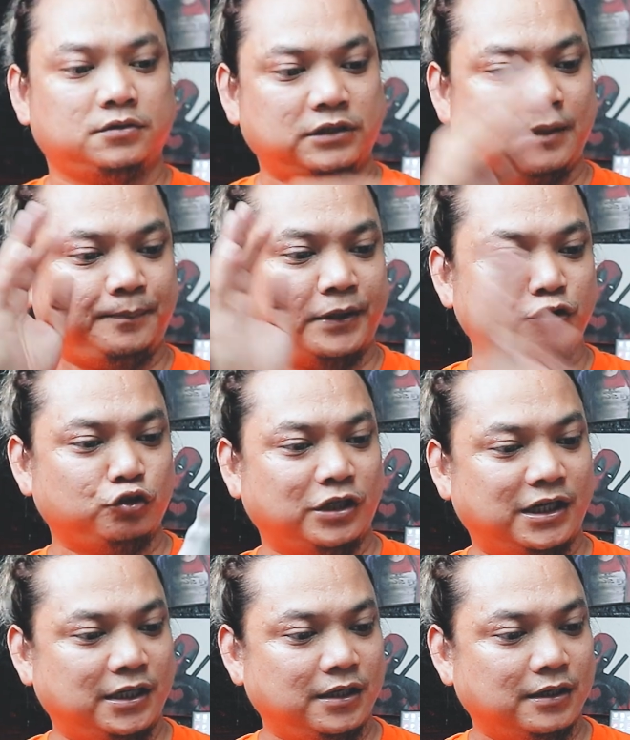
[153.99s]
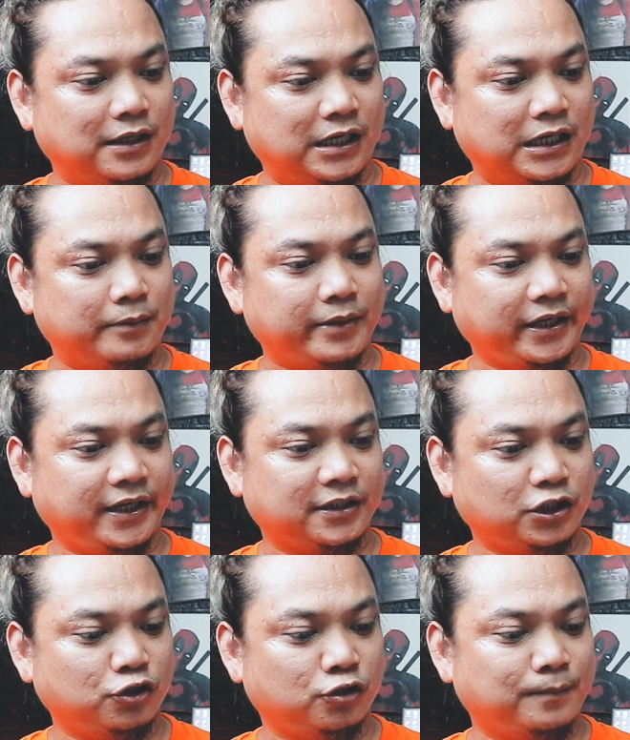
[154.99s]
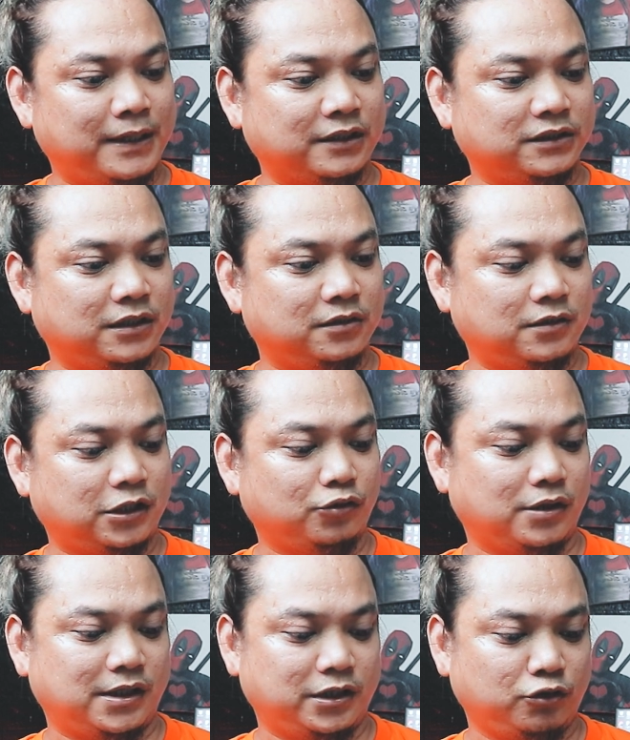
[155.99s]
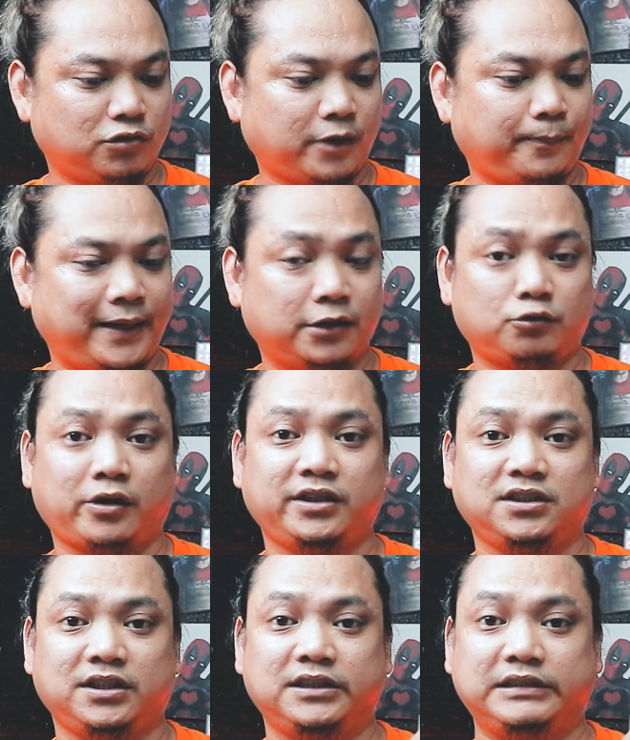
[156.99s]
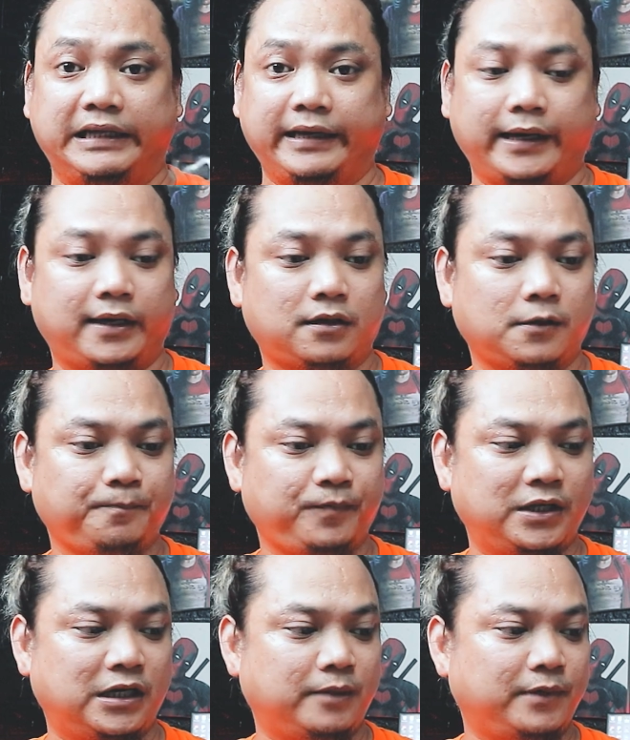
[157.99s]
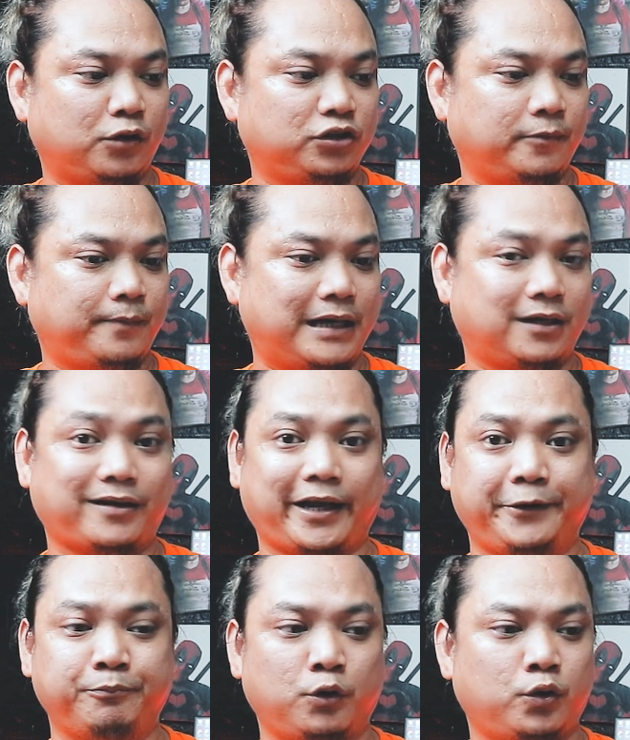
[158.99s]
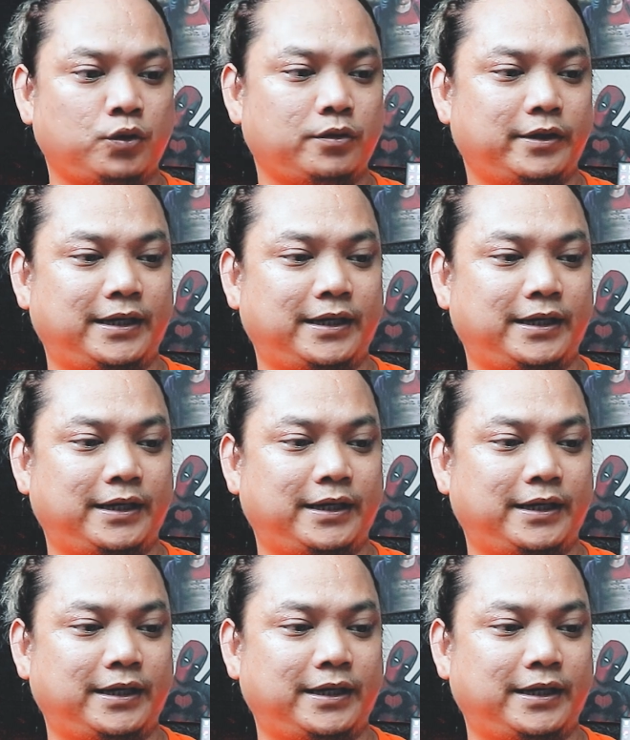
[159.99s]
Sa personal, uh, makikita nyo para siyang ano nga, yung reflectorized sticker na meron siyang parang rainbow.